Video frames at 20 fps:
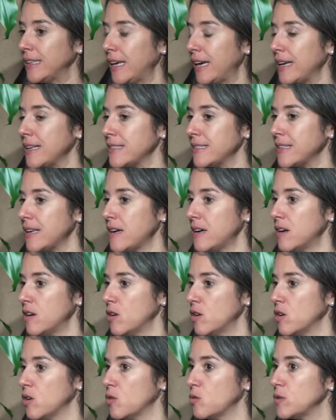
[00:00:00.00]
ce qui est intéressant
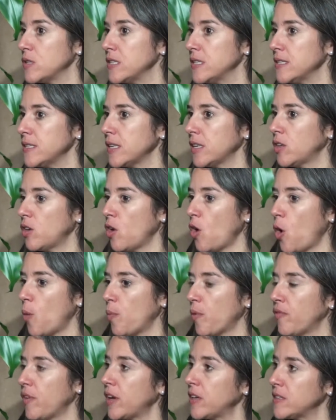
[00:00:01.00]
euh, aussi, c'est
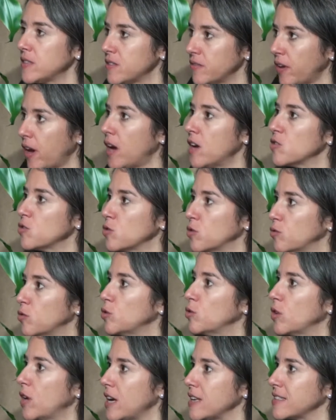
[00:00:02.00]
qu'on peut faire une différence au
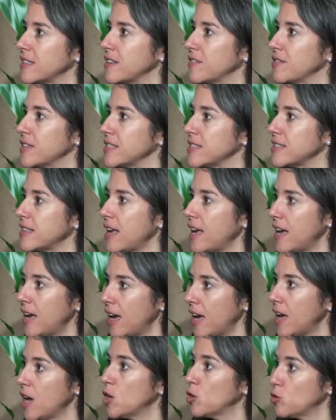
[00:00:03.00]
niveau de nos gaz à effet de
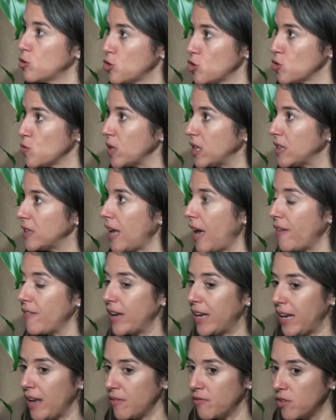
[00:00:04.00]
serre tout de suite
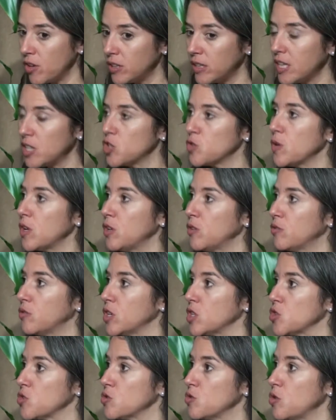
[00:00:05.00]
avec la flotte actuelle de
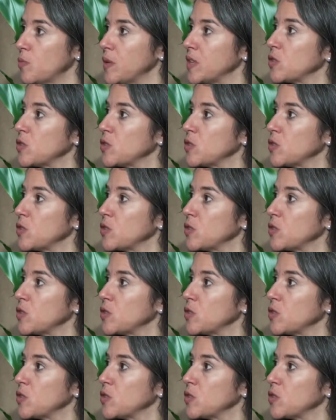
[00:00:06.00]
voitures,